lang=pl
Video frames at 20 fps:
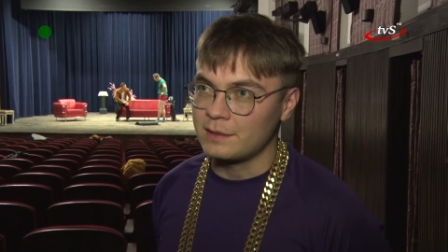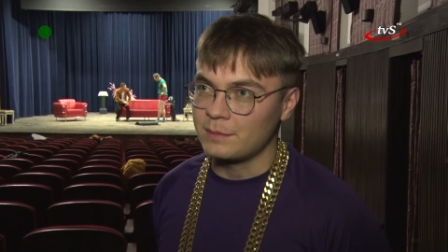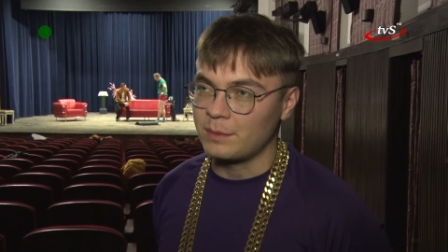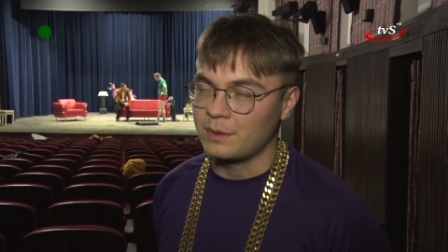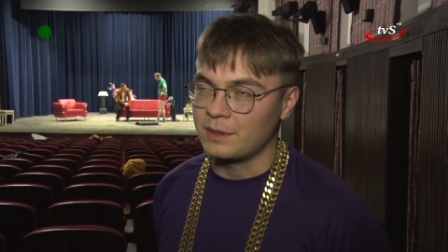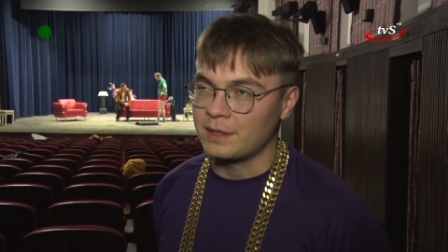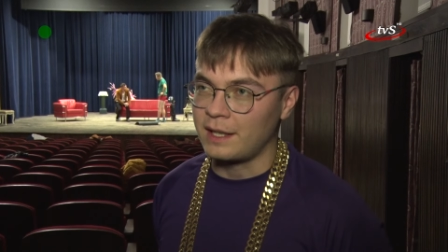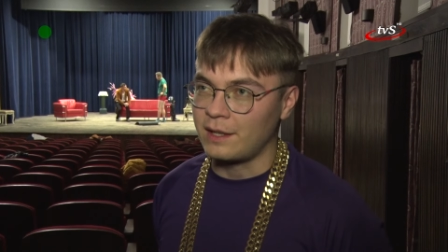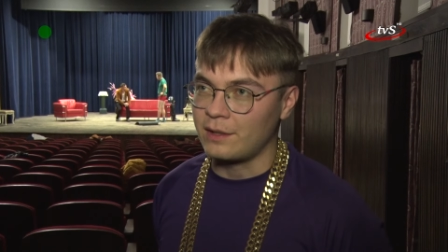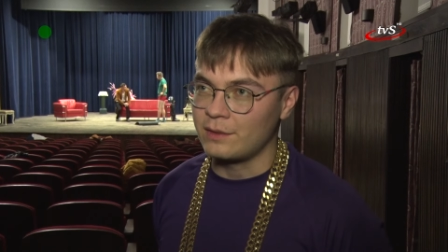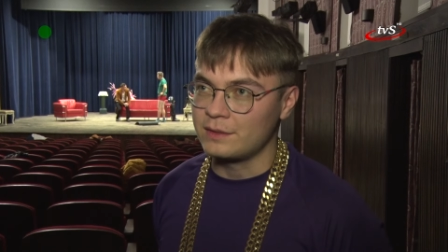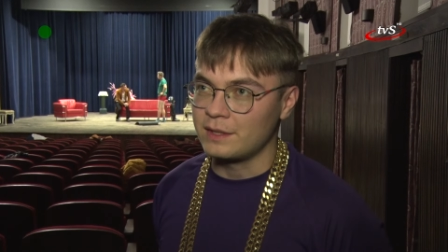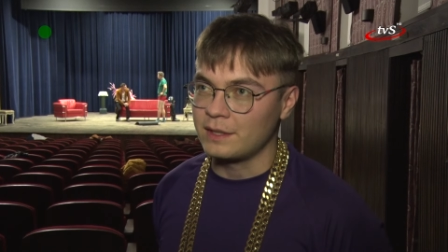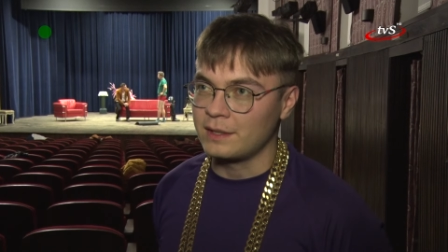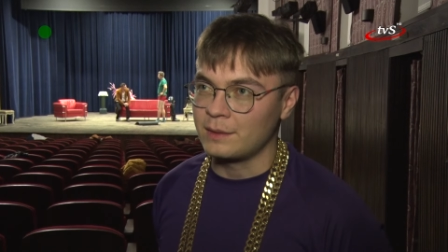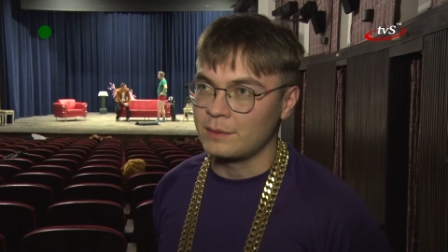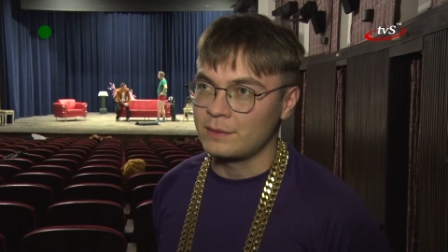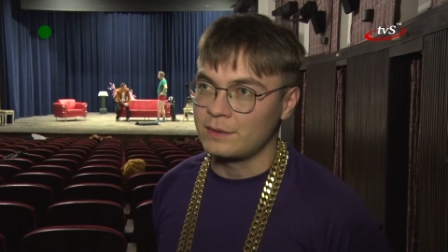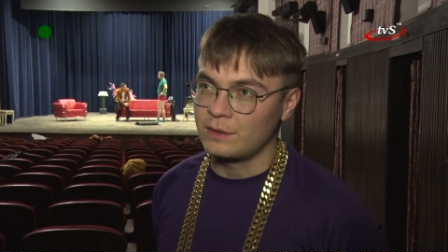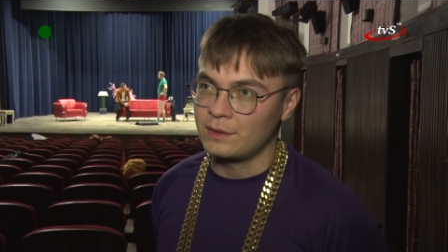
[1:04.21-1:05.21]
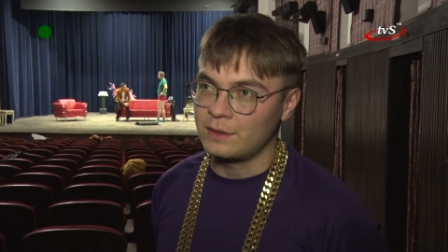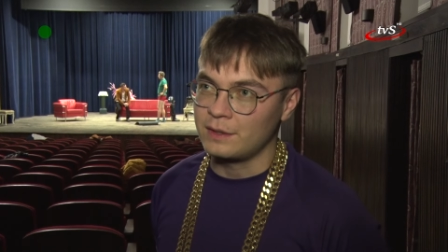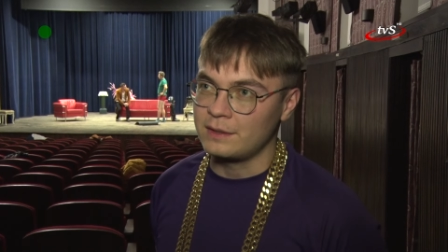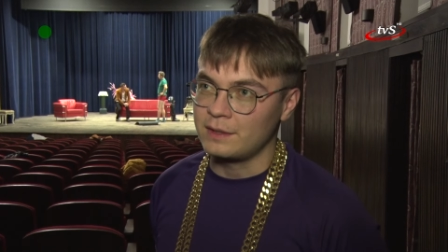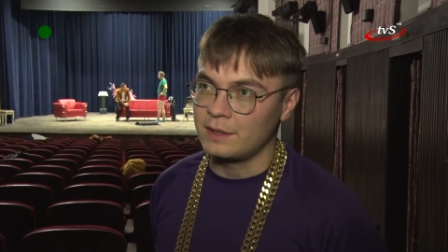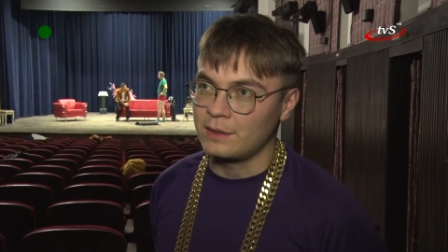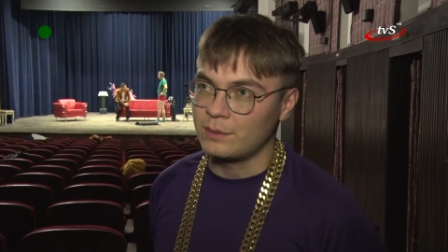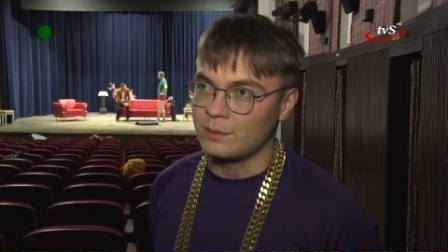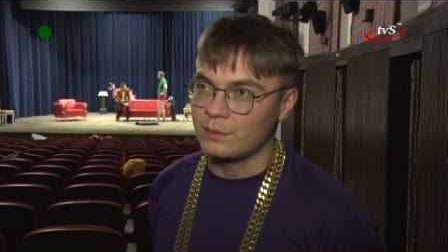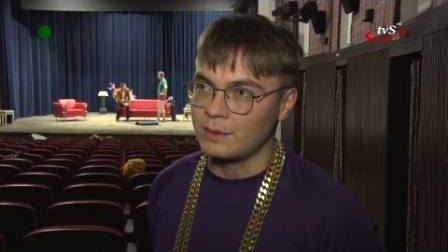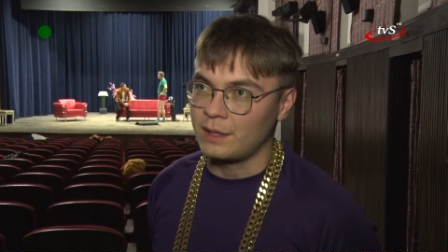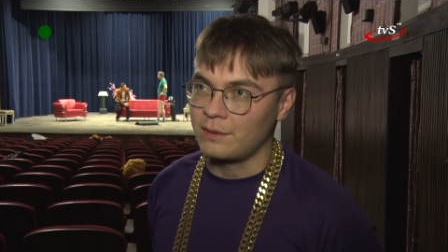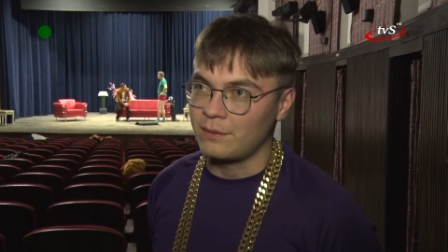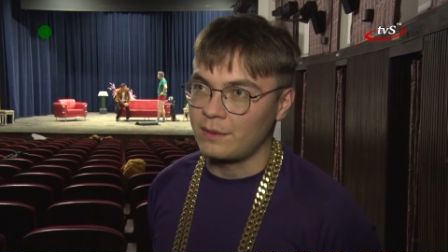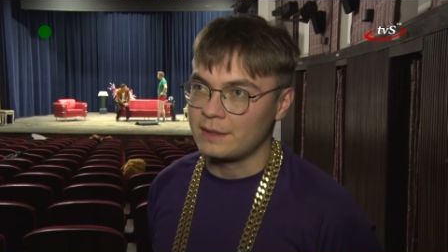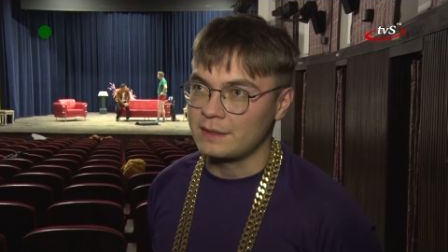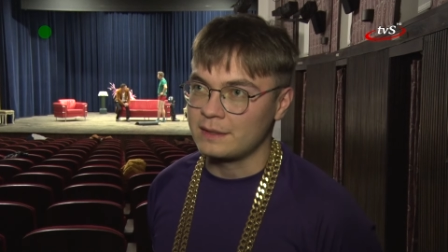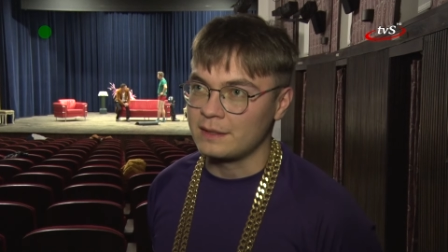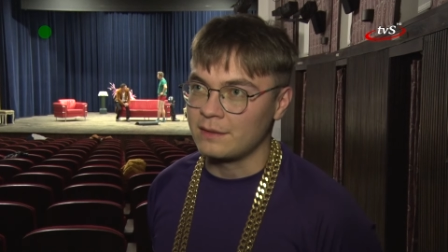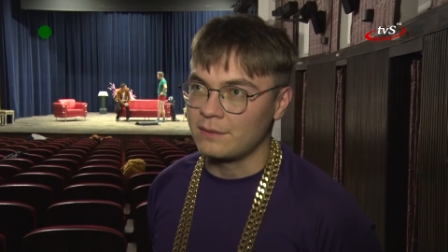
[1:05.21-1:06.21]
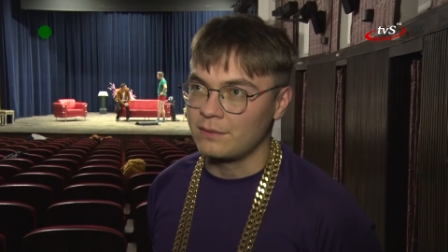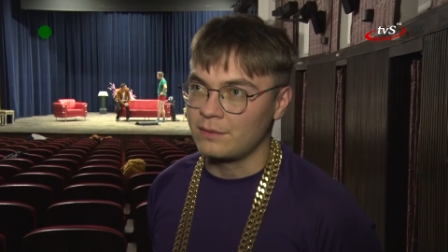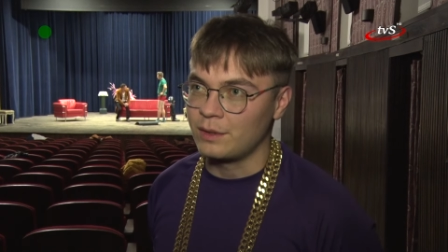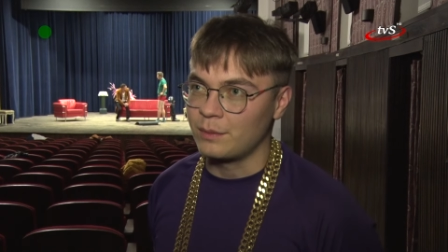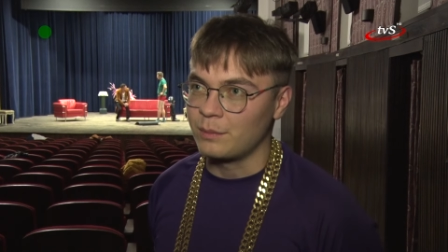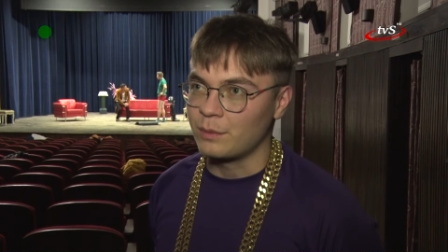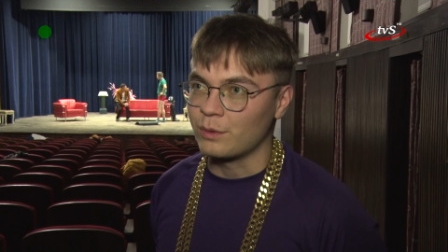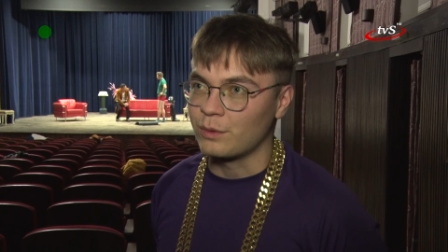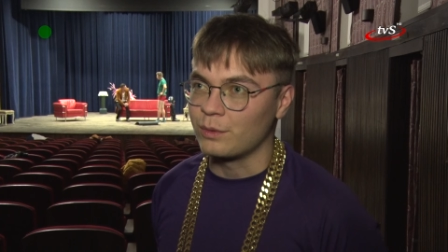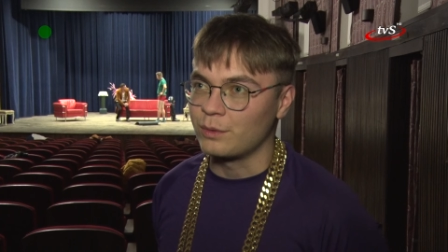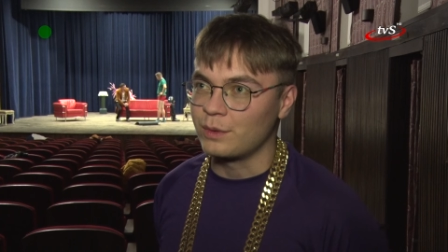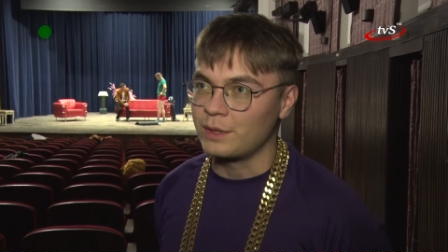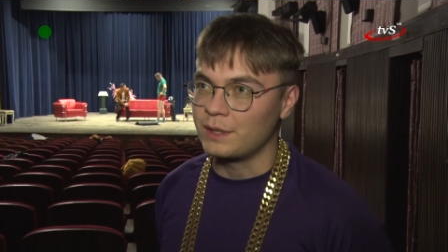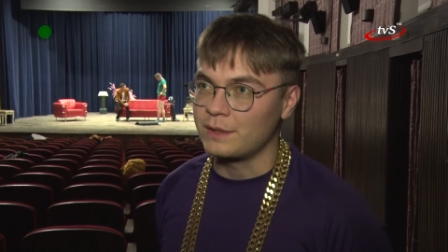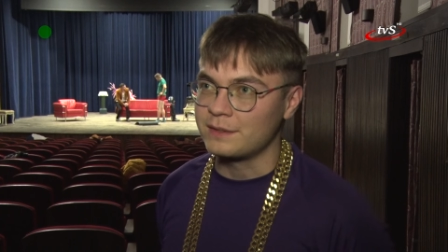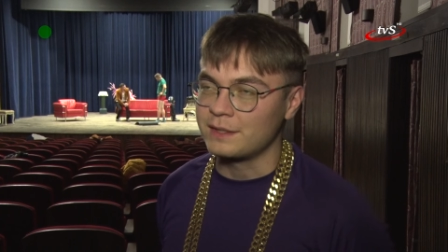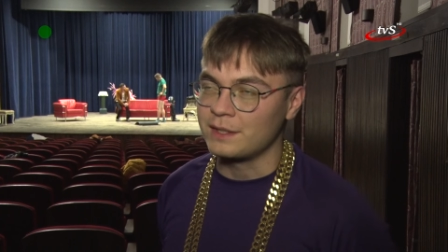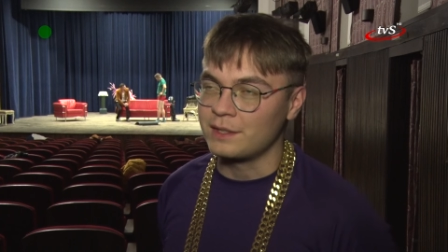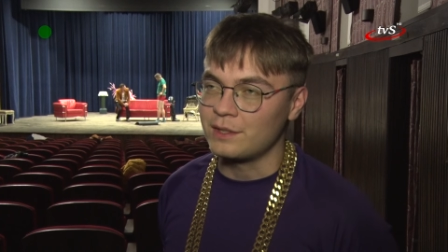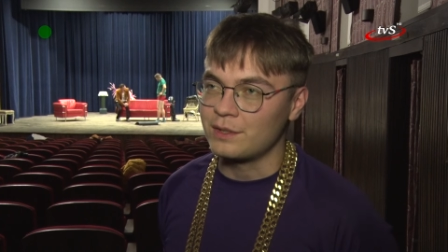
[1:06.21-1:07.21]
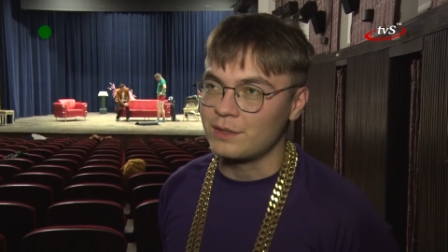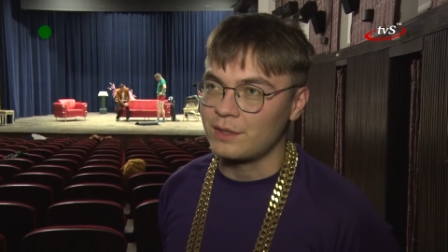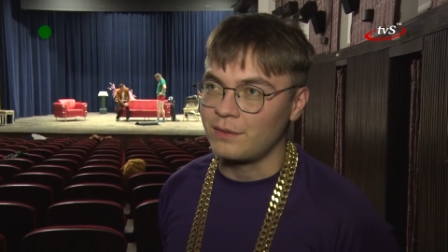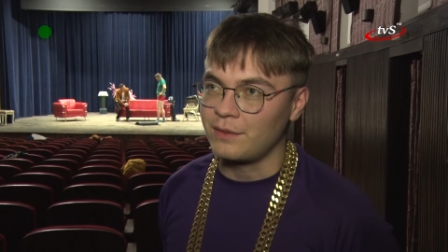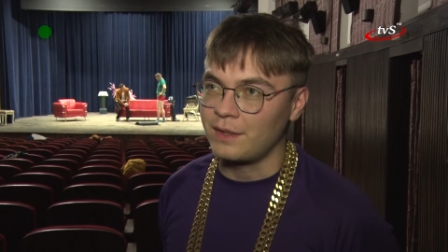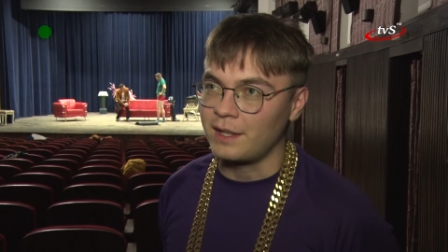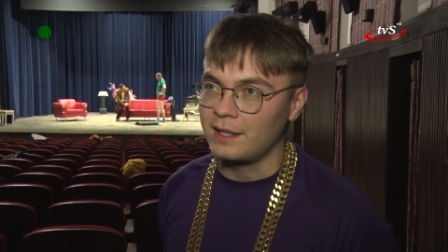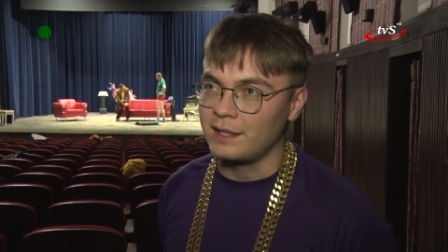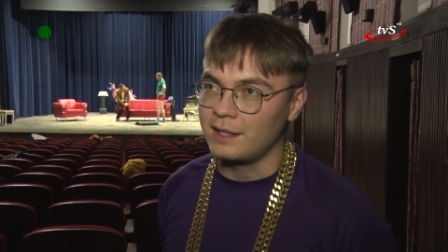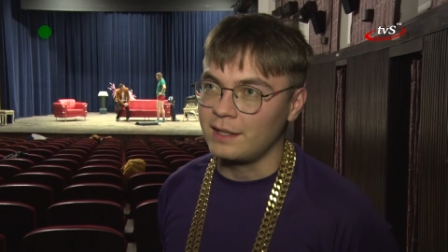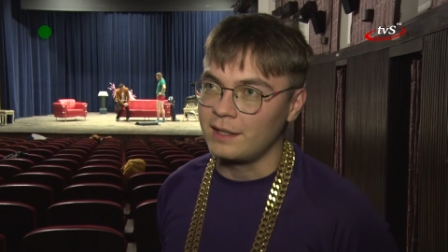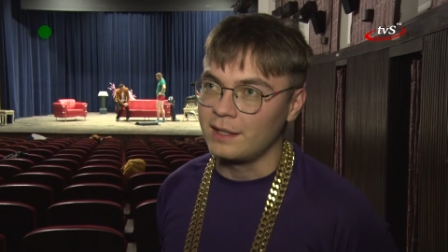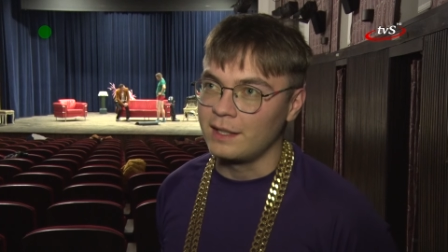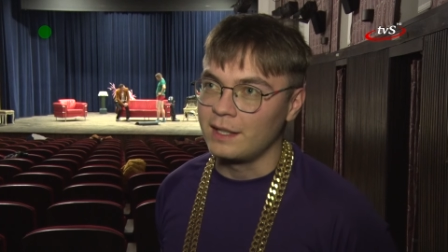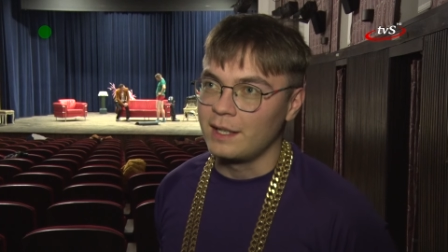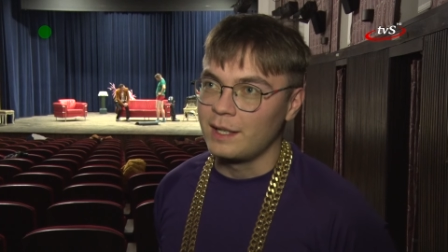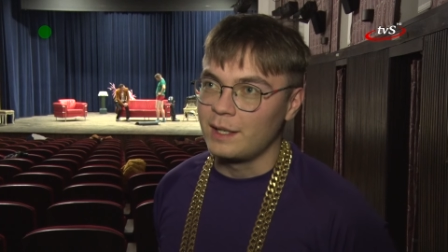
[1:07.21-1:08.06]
spotykając się to co tydzień tutaj właśnie w Domu Kultury w Sędziszowie i